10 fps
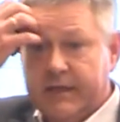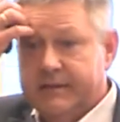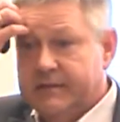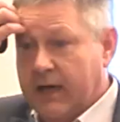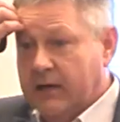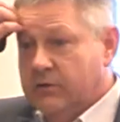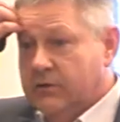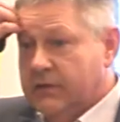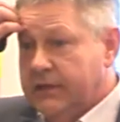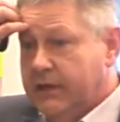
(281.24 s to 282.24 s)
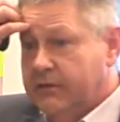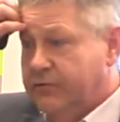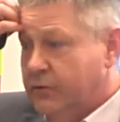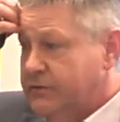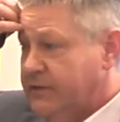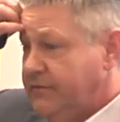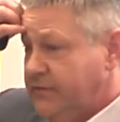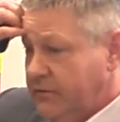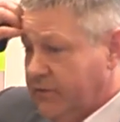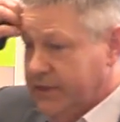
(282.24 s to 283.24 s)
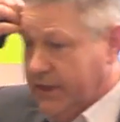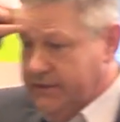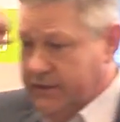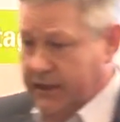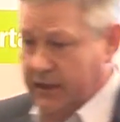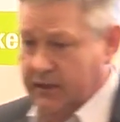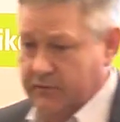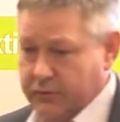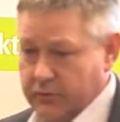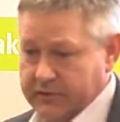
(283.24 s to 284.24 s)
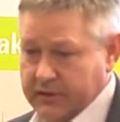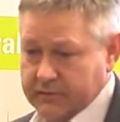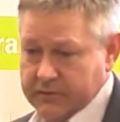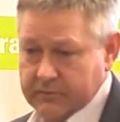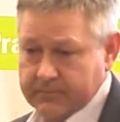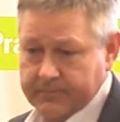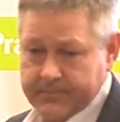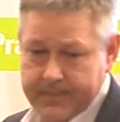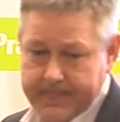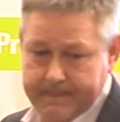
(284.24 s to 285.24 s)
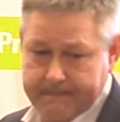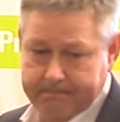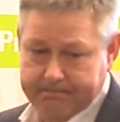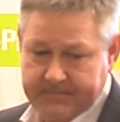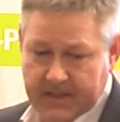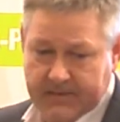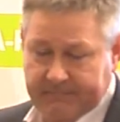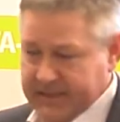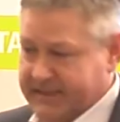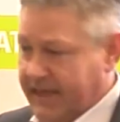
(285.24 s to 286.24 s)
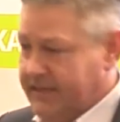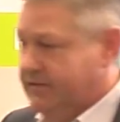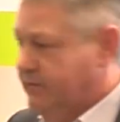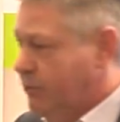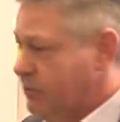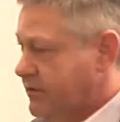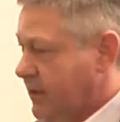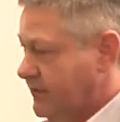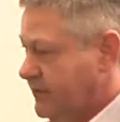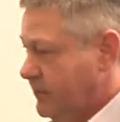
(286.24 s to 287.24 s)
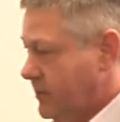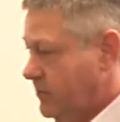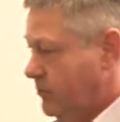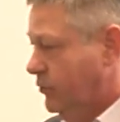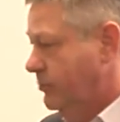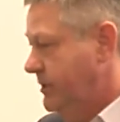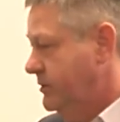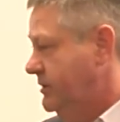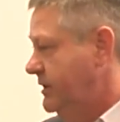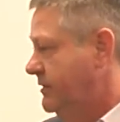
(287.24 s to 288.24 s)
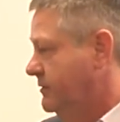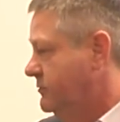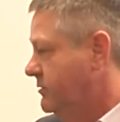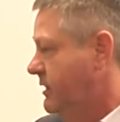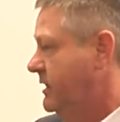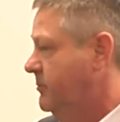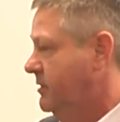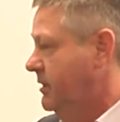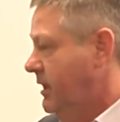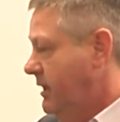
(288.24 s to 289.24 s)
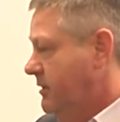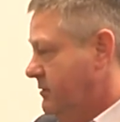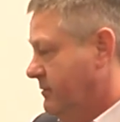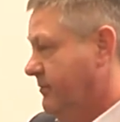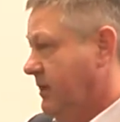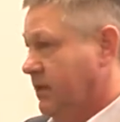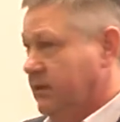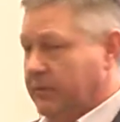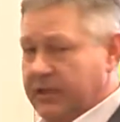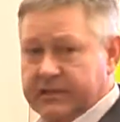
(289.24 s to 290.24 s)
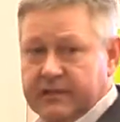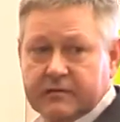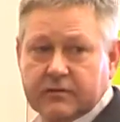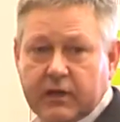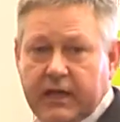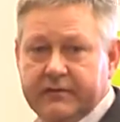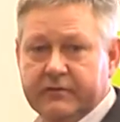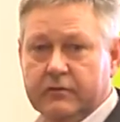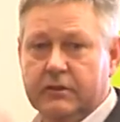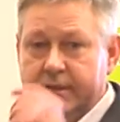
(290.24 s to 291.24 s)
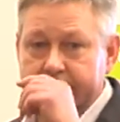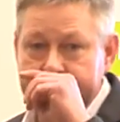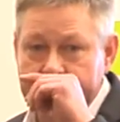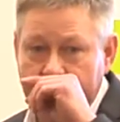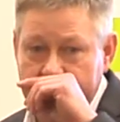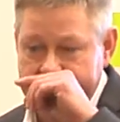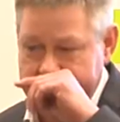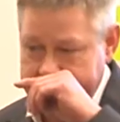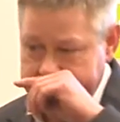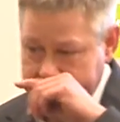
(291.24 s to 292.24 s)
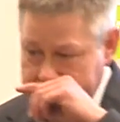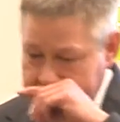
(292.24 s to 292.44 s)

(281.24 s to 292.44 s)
kennen Sie auch, ich hatte Führungskräfte, die waren 30 Jahre lang Führungskraft. Was heißt Führungskraft? Zumindest in das Unternehmen, das war, damals hieß es noch Hensoldt, nicht Karl Zeiss.